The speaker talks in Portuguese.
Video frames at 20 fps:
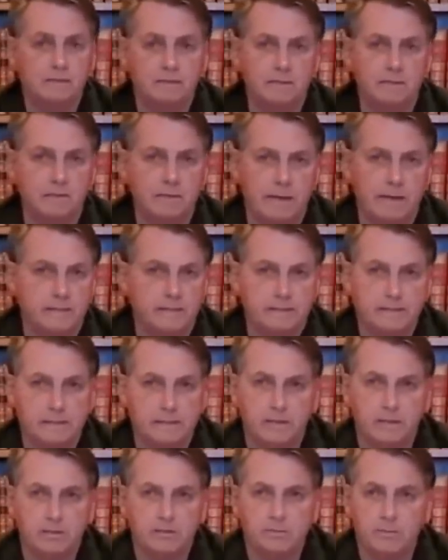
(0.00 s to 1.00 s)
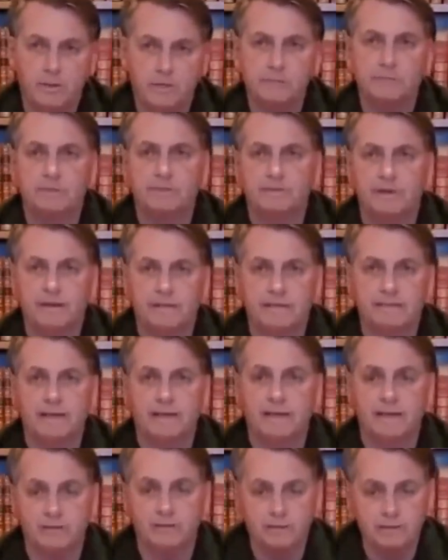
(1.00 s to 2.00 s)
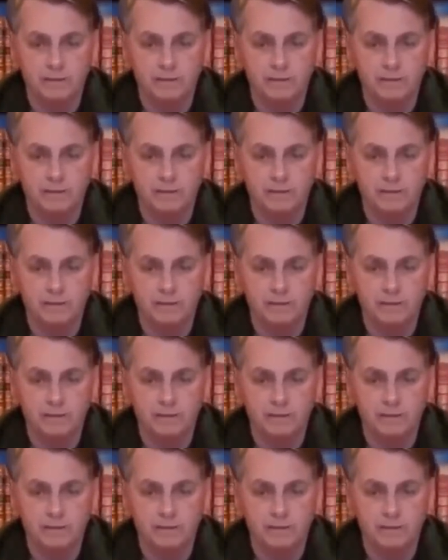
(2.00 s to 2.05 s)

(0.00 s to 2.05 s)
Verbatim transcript: Então, é, até eu não posso prevaricar, né?